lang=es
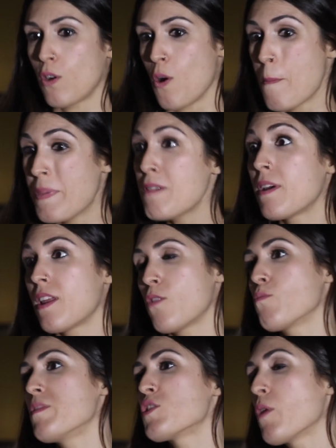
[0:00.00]
conviven en
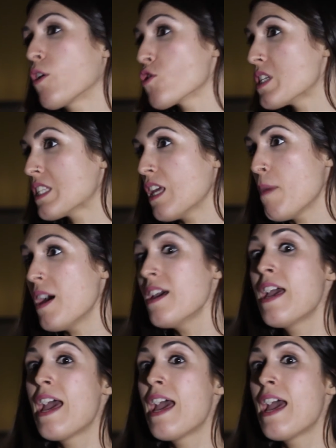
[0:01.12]
un mismo ecosistema